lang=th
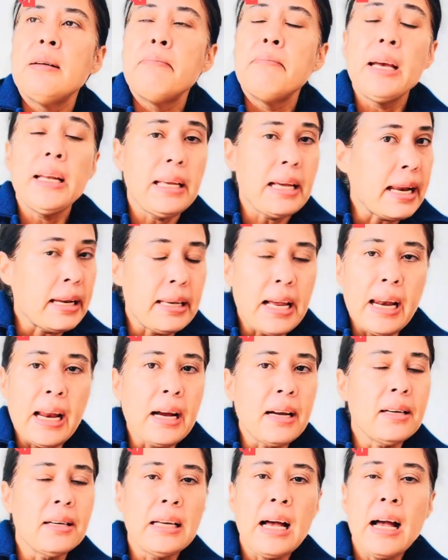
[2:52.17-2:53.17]
ไม่อย่าอย่า
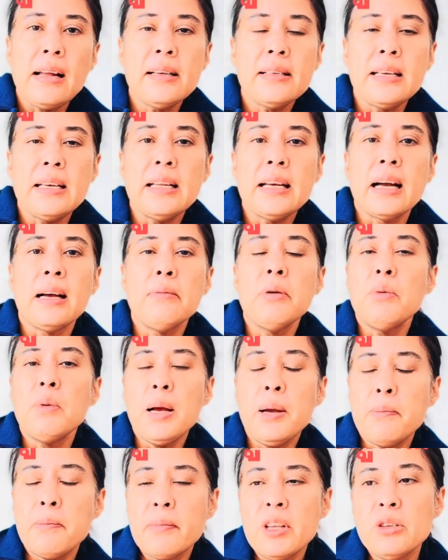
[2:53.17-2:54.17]
นั่งเกิน 5 นาทีนะคะ เพราะ
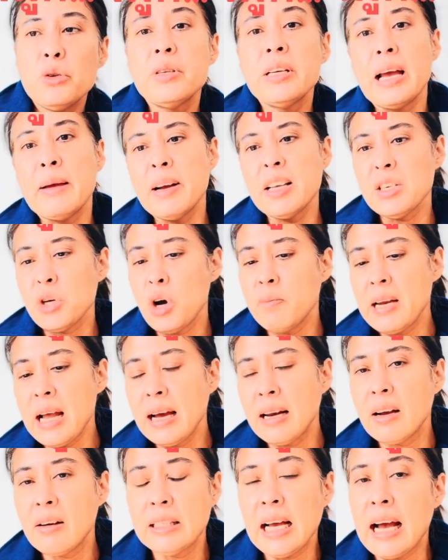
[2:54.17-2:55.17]
ว่าส่วนใหญ่มันจะชอบนั่
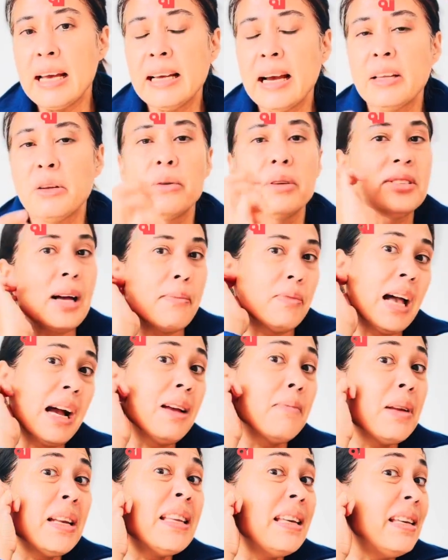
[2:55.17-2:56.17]
งแล้วก็ถ่ายถ่ายโทรศัพท์นั่ง
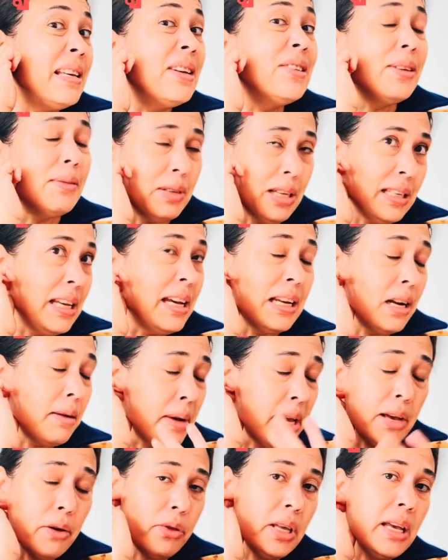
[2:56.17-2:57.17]
เป็นที20 นาที อันนั้น
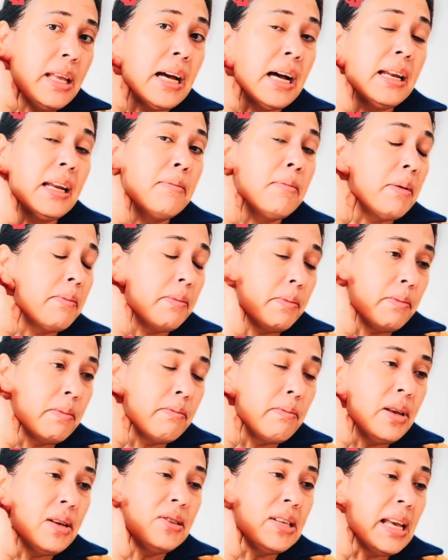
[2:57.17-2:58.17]
ไม่เฮลตี้นะอันนั้นแบบ
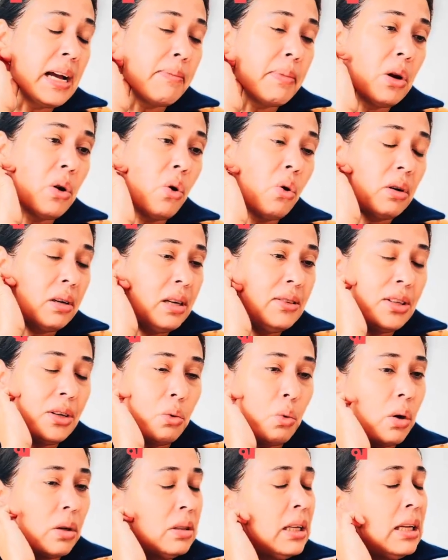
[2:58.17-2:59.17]
มีเสี่ยงเป็นโรคลิซสี
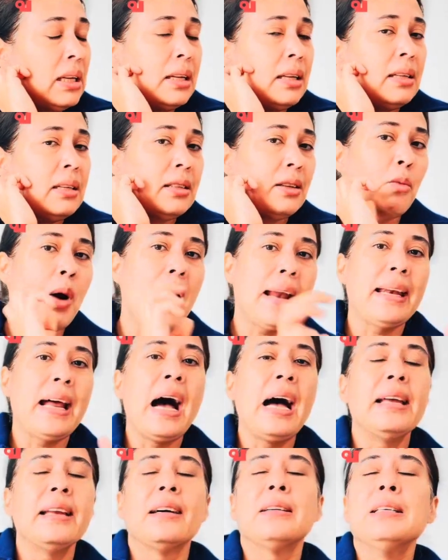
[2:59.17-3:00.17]
ดวงทวาร
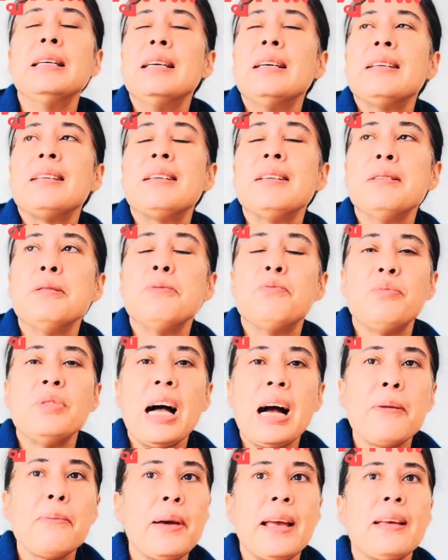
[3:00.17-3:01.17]
ได้นะ คือ
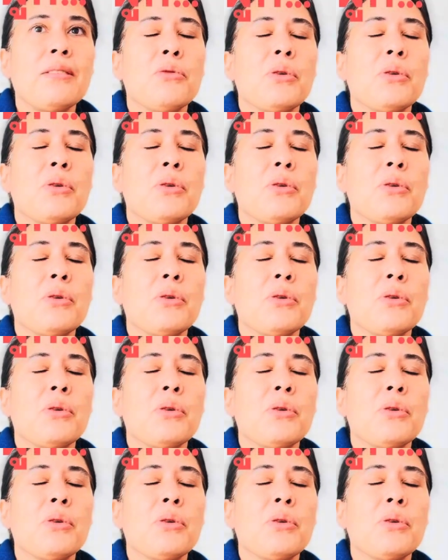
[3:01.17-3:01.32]
นั่งเบ่งอ